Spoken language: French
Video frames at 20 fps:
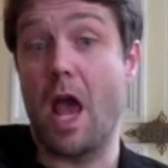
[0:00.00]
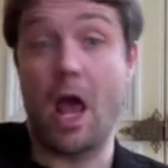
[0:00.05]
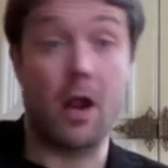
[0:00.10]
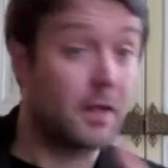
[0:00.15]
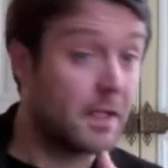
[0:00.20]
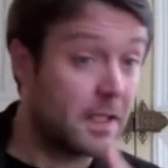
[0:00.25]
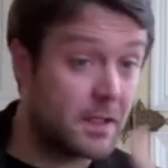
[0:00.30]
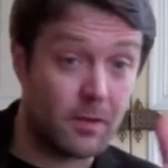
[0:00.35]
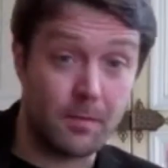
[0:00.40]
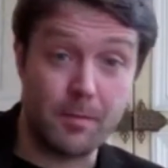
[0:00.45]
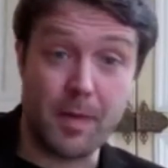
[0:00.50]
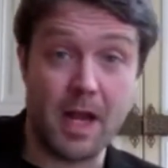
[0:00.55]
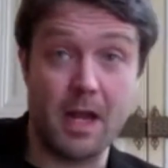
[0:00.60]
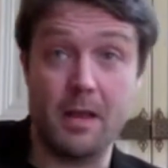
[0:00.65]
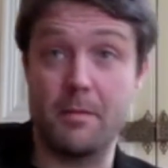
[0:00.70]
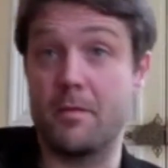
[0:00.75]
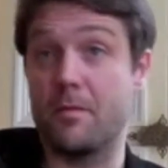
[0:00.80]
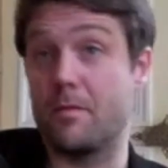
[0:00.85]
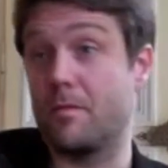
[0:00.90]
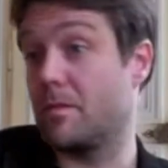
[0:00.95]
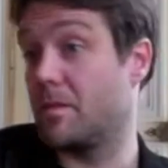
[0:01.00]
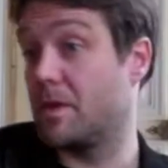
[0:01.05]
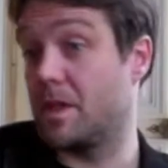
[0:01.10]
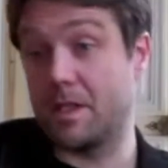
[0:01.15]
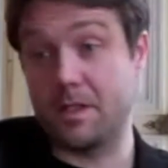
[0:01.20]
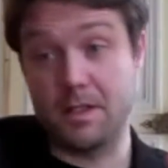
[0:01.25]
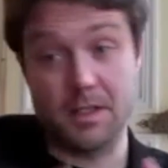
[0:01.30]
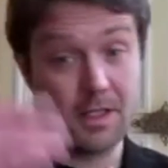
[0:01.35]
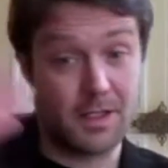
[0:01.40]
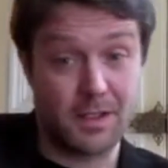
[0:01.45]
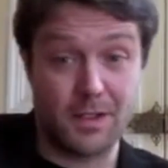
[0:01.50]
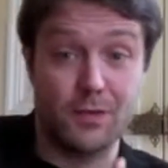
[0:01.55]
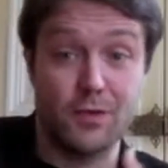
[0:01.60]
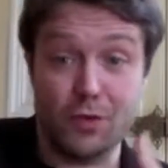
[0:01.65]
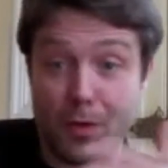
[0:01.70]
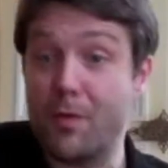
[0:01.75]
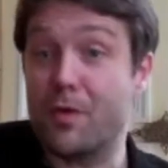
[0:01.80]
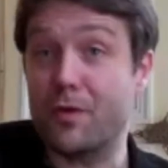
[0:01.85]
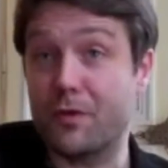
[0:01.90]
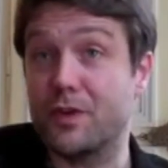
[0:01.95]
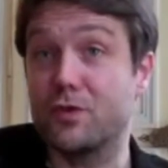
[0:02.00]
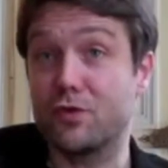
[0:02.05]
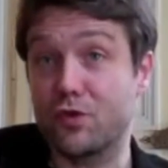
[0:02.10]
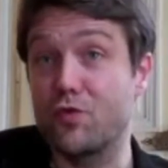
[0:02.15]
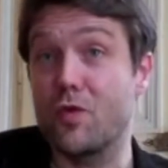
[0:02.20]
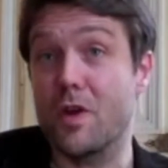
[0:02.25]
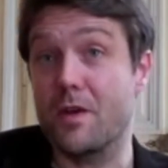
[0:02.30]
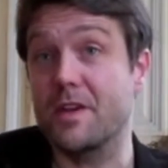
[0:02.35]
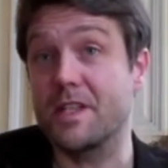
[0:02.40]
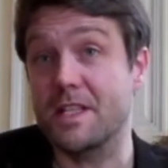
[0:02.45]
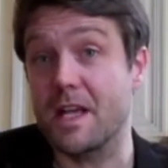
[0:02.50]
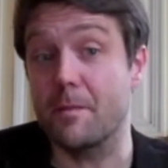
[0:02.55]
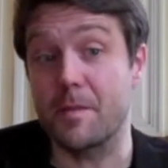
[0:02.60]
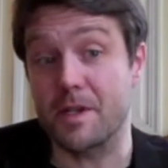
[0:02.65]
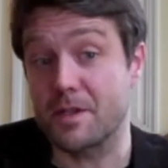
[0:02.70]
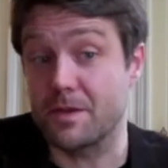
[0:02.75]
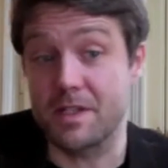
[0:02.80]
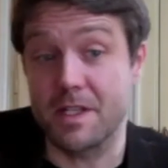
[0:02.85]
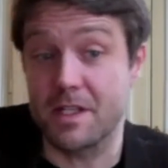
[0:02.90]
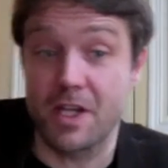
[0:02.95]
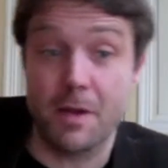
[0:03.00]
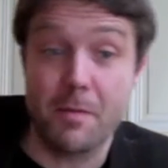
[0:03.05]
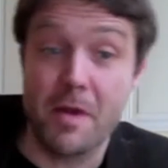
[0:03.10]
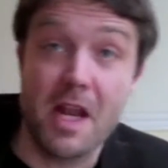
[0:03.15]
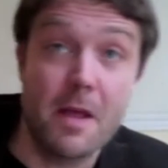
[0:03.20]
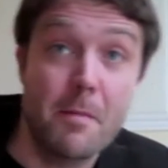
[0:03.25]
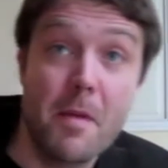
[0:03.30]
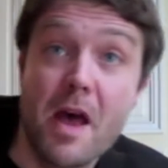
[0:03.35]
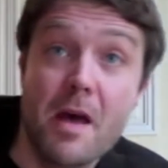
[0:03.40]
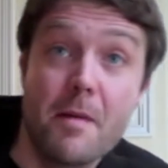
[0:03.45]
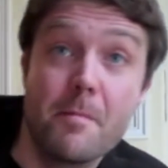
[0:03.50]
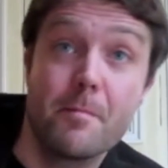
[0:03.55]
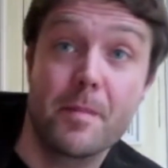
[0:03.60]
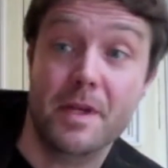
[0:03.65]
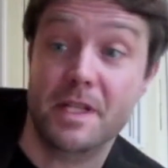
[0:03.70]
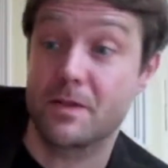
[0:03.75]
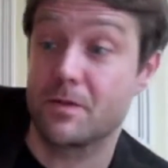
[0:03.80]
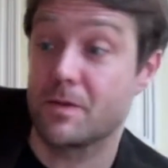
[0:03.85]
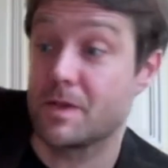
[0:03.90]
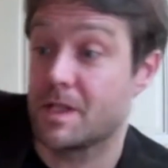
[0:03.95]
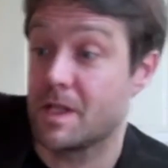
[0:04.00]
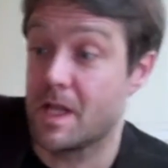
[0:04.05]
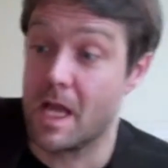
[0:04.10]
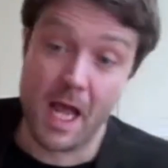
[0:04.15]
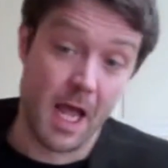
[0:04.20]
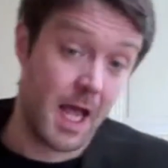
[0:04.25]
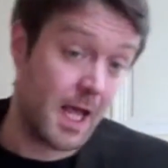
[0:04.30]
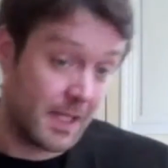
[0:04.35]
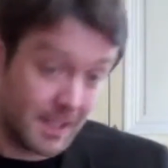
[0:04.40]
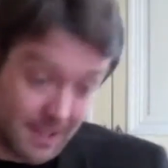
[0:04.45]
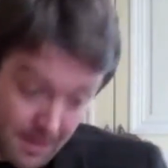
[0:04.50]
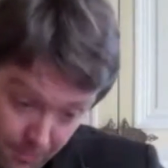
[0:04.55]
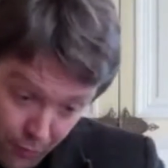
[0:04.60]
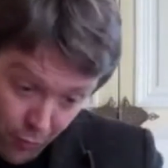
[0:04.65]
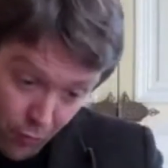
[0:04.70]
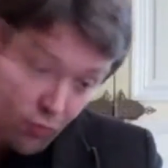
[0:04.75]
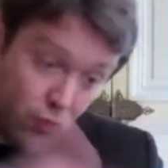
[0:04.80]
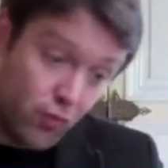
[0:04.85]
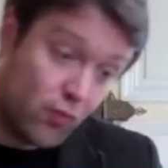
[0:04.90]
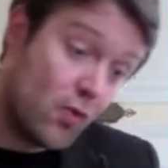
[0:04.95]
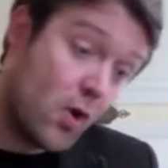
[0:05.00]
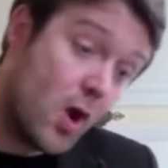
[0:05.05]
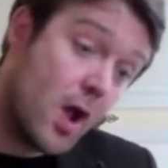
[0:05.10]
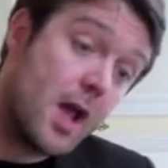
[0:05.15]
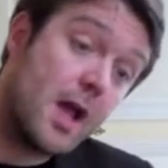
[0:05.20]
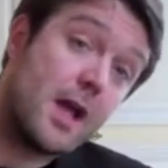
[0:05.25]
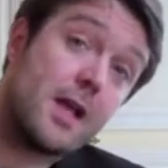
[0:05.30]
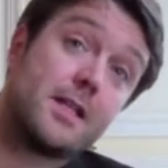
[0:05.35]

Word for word: Alors qui sont pas les, qui, justement, enfin de jouer avec ça parce que c'est jamais les mêmes, parce que c'est beaucoup,